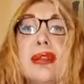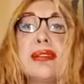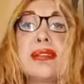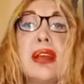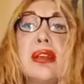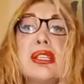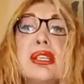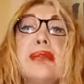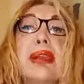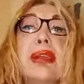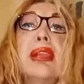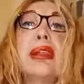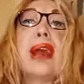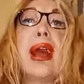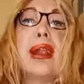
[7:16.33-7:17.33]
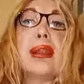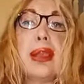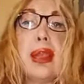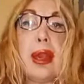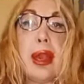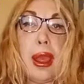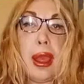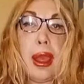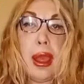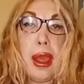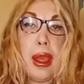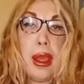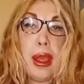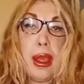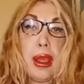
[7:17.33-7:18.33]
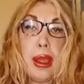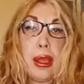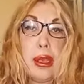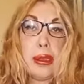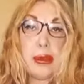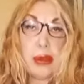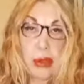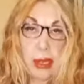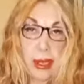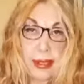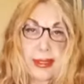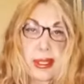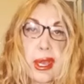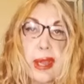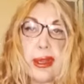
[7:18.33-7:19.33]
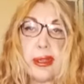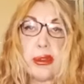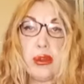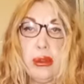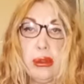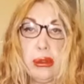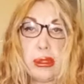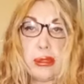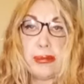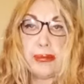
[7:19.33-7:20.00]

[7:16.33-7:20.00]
Sarıçam'a giderken o hastanede oldum